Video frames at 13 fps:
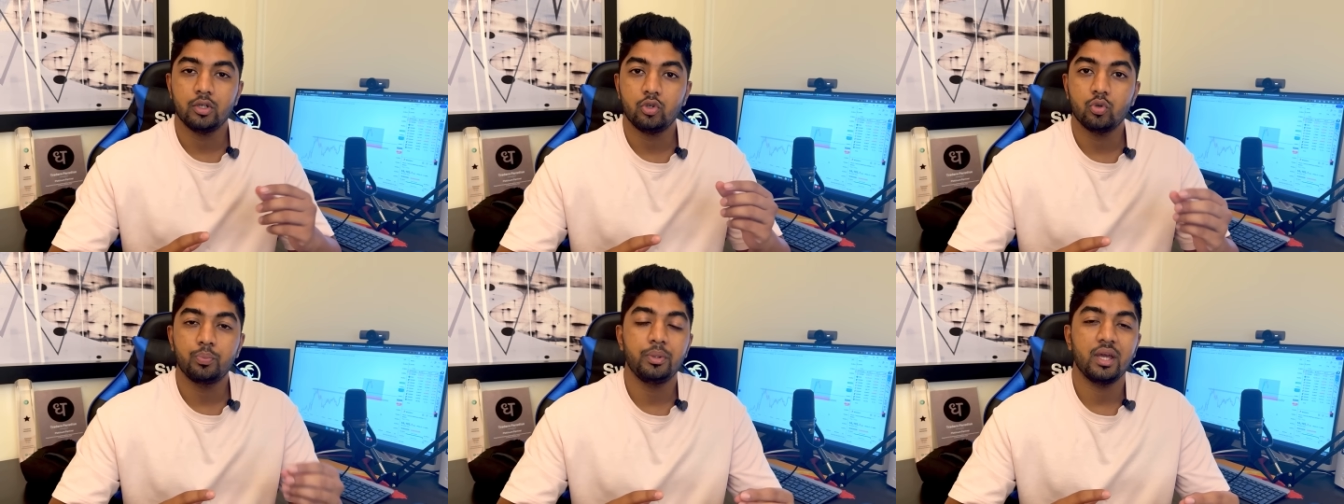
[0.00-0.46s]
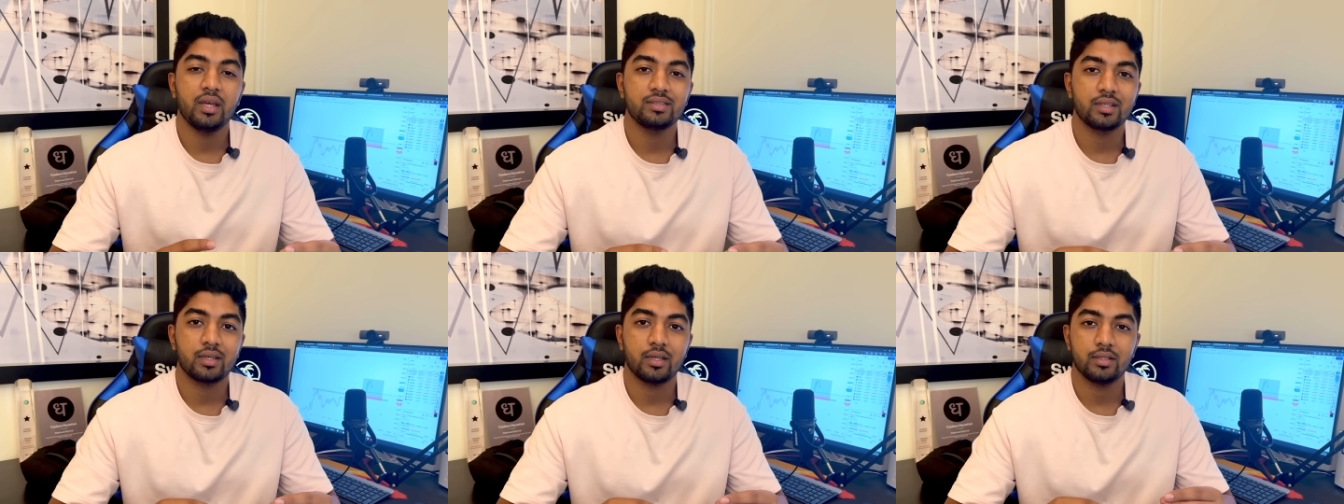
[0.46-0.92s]
यू
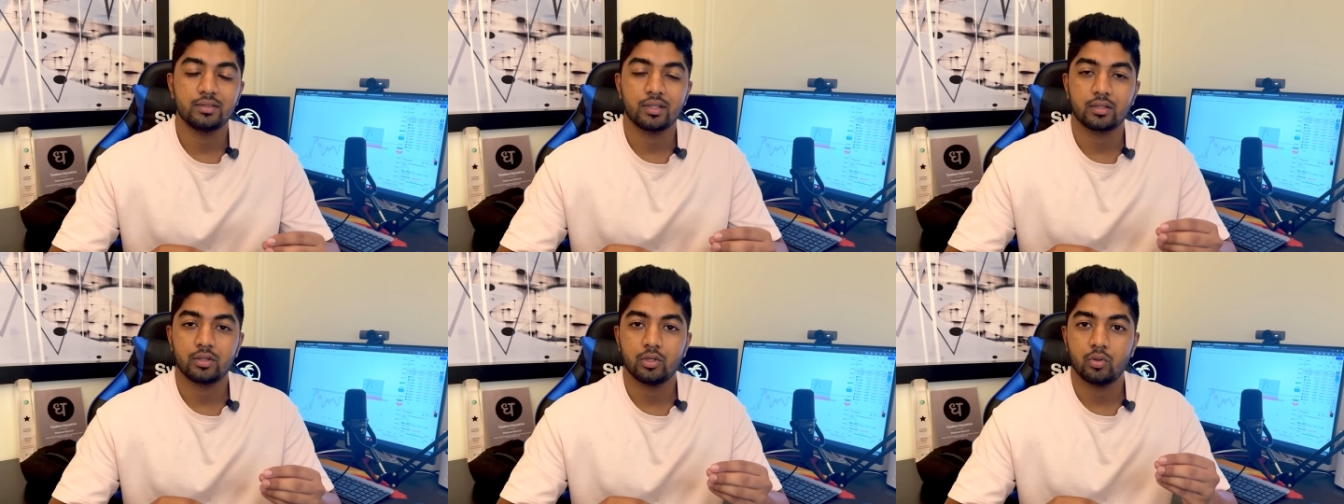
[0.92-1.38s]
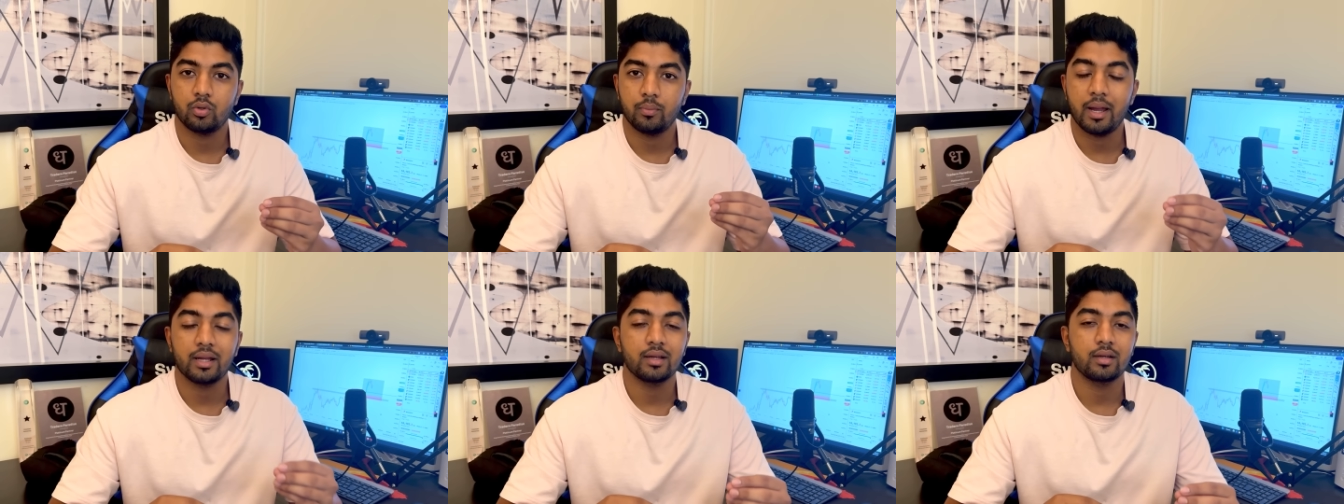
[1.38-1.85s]
से ख़रीद सकते हो
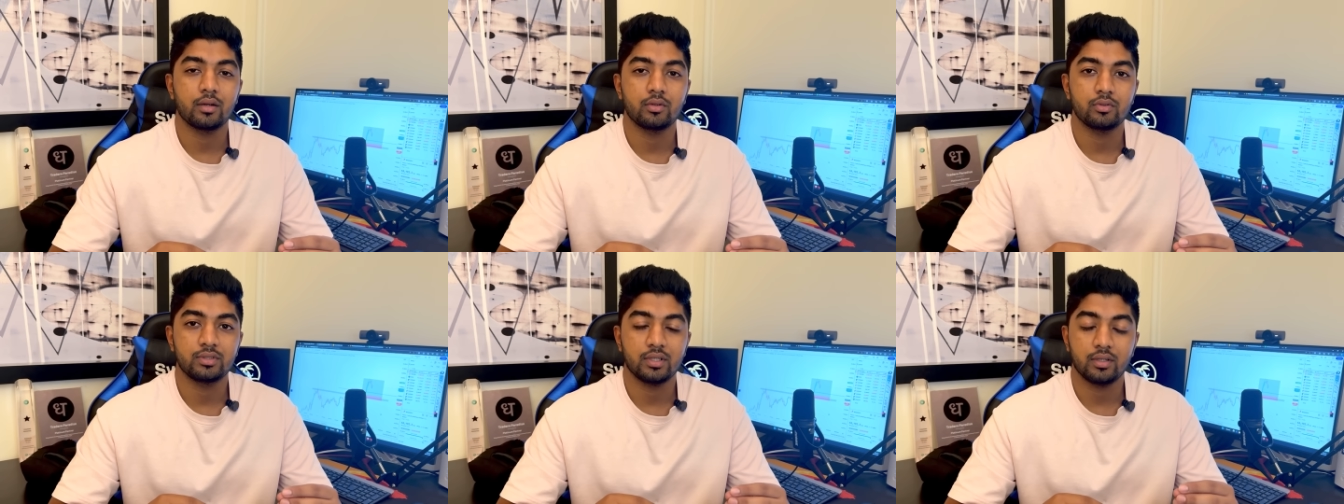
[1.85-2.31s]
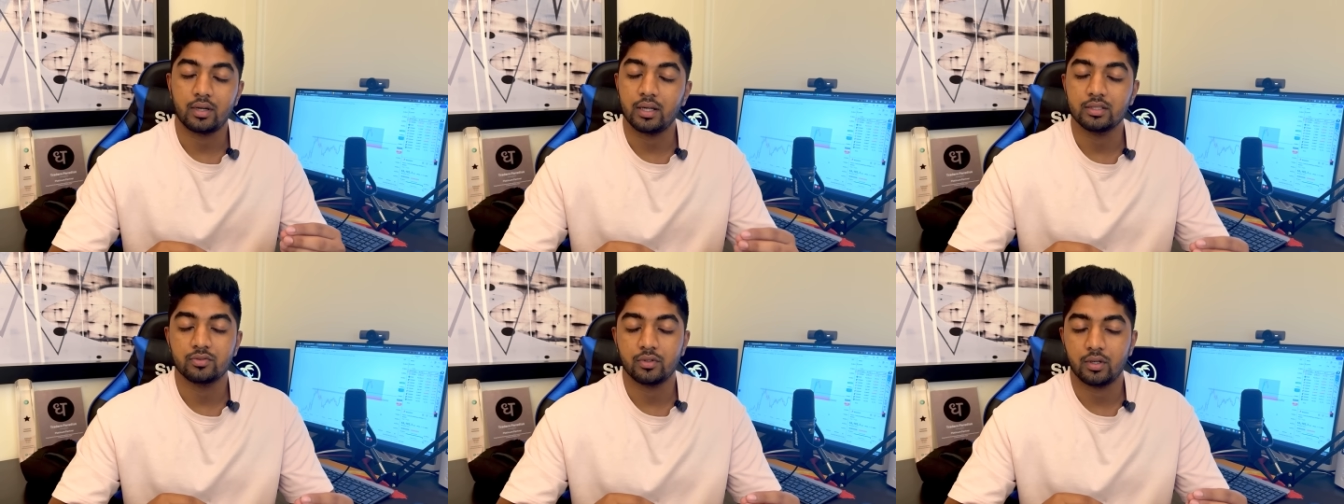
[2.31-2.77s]
बैंक अकाउंट से
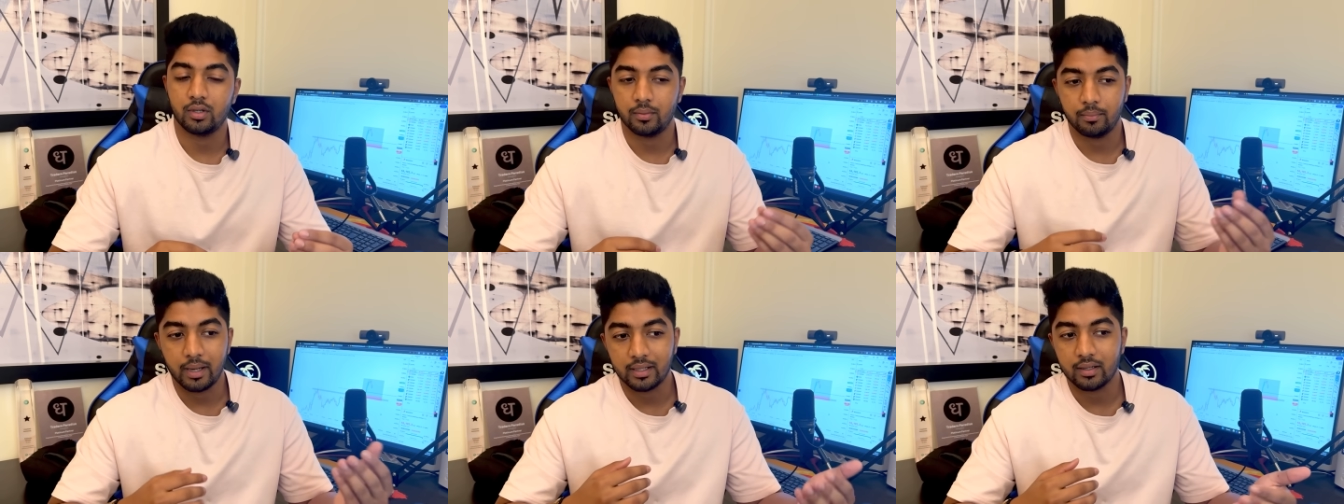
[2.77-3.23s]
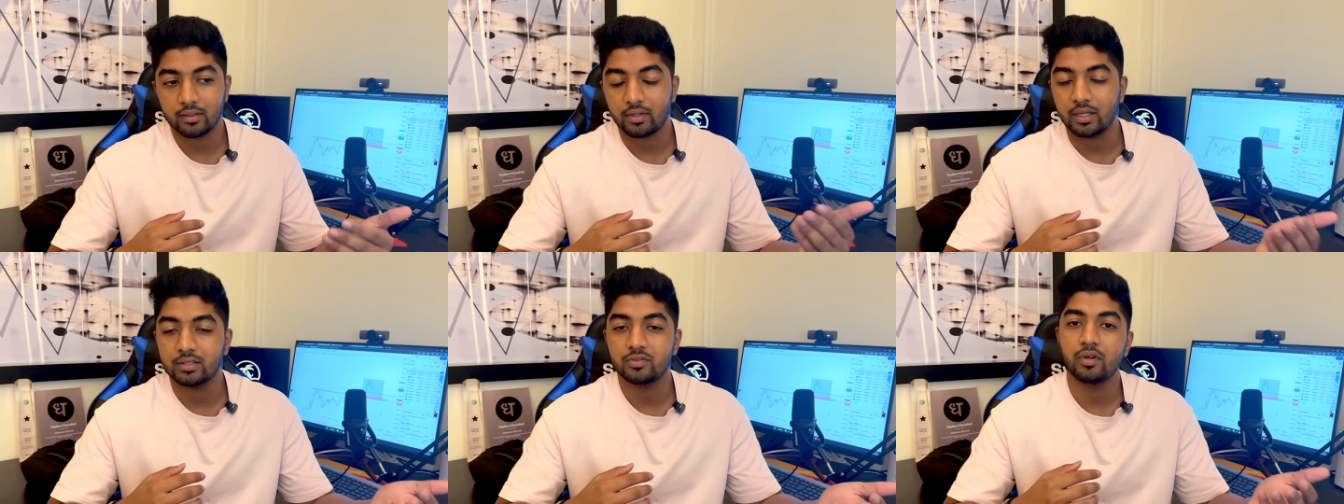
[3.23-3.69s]
ट्रांस बैंक
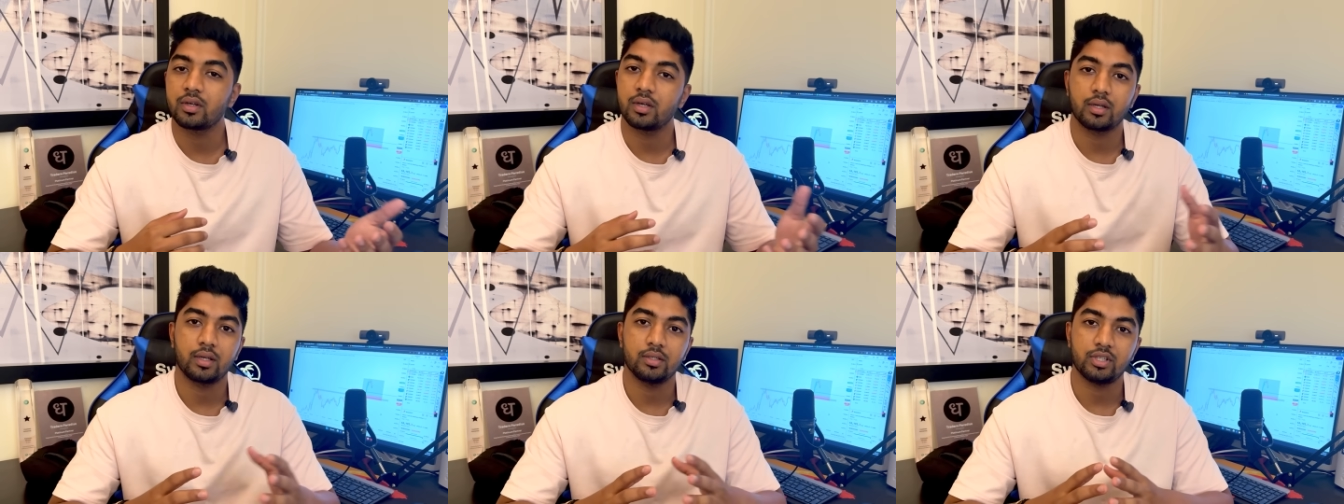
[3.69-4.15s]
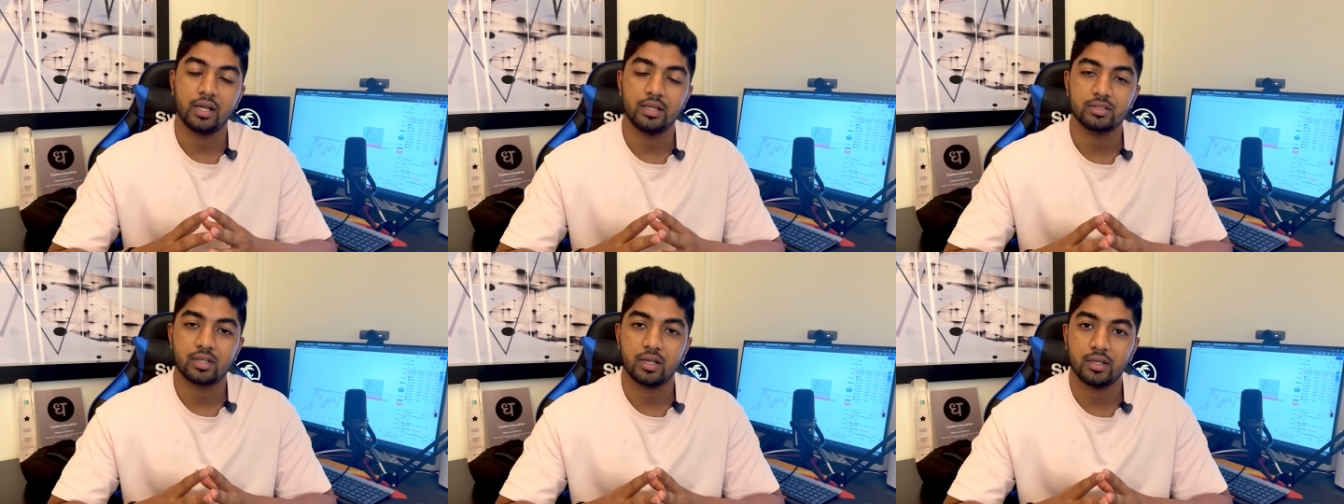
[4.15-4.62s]
ट्रांसफ़र करके
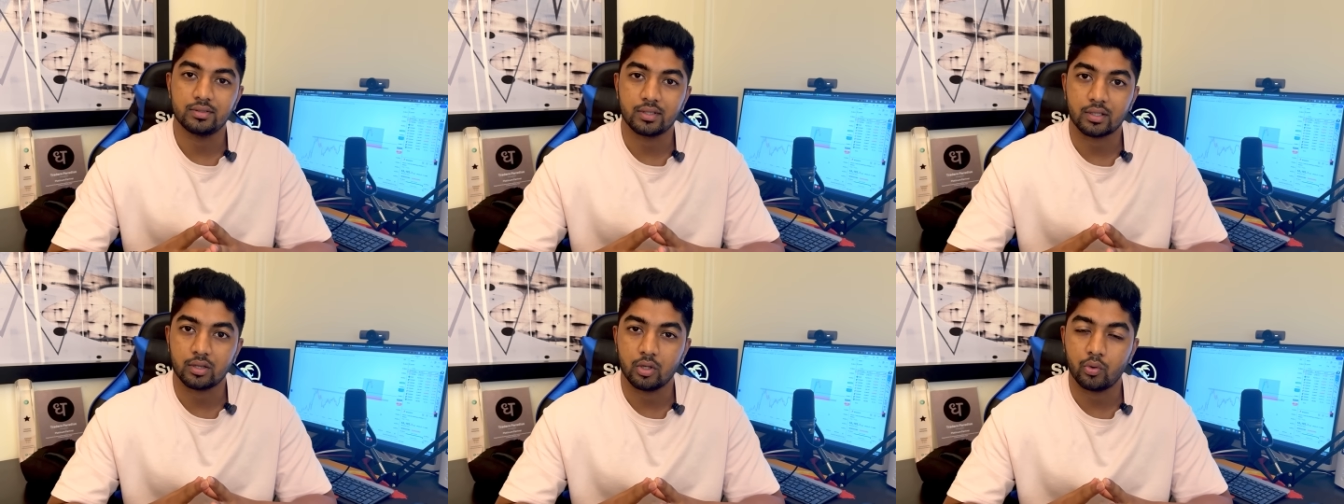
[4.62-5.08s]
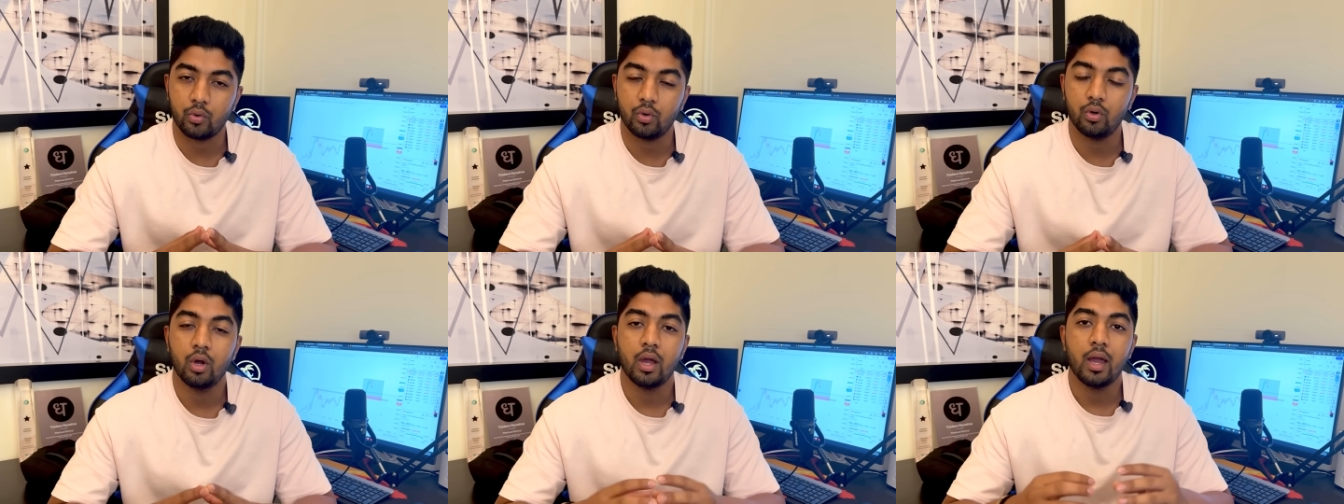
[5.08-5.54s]
चैलेंज खरीद सकते हो